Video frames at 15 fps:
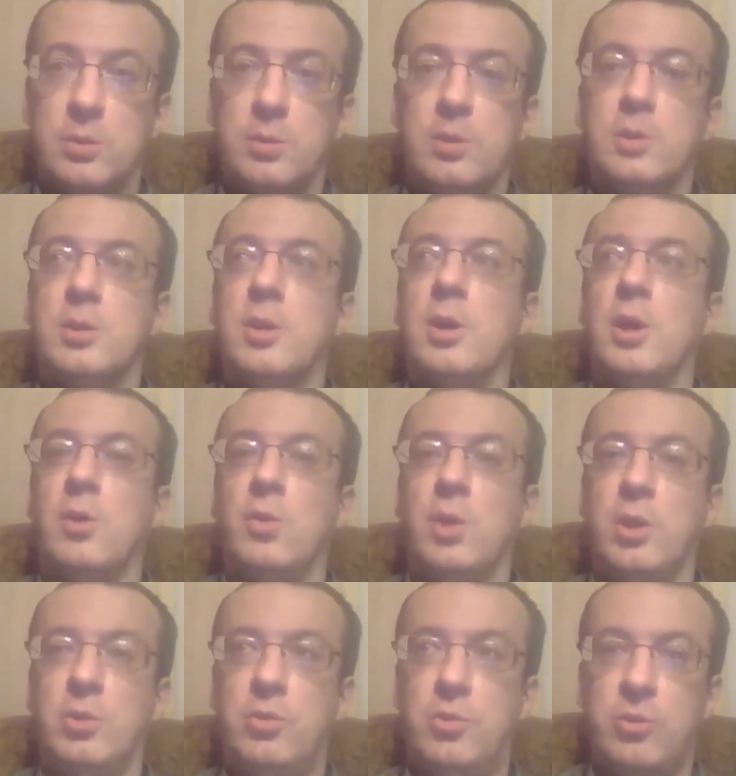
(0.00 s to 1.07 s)

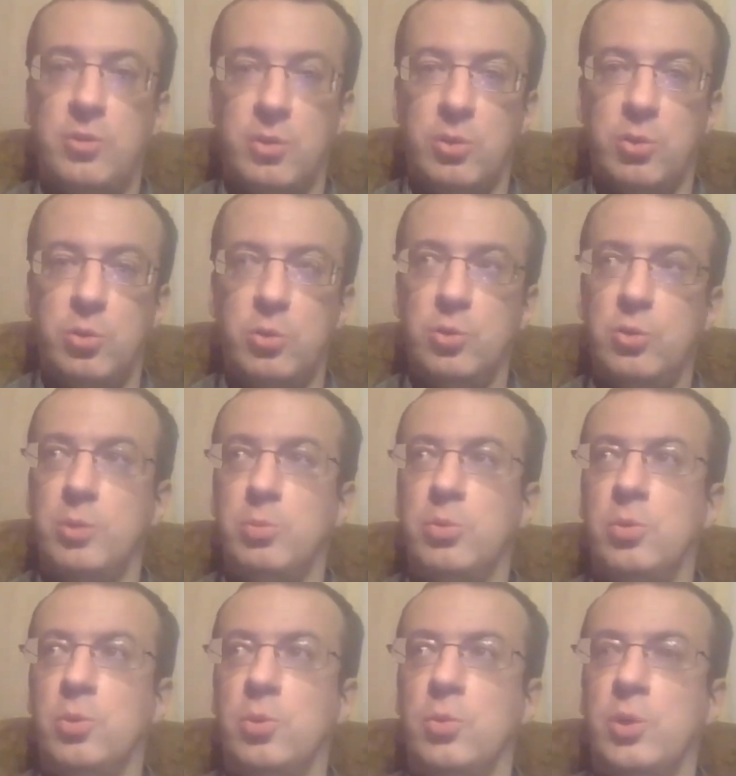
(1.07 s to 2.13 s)
атаковать э,
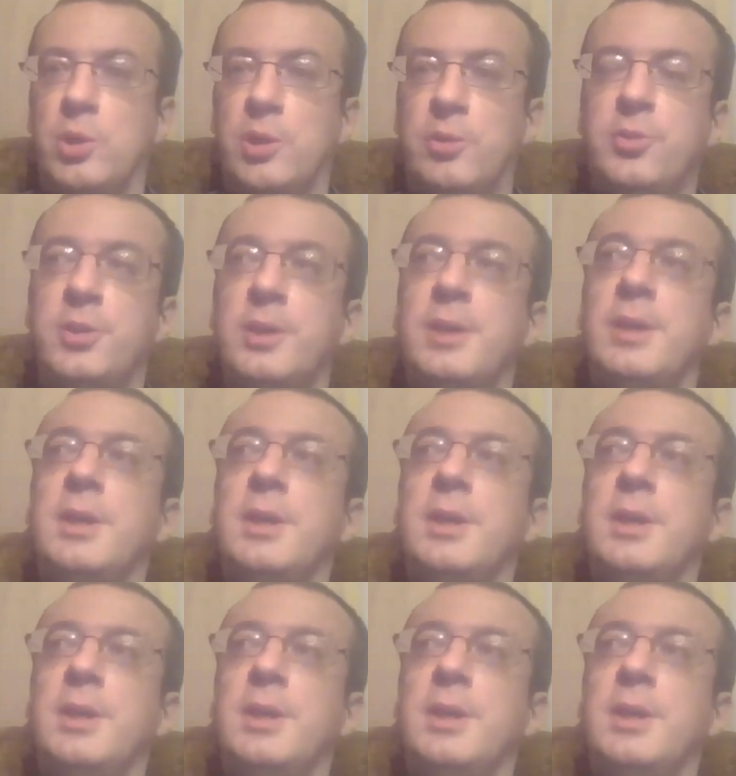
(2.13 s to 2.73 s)
судебную власть.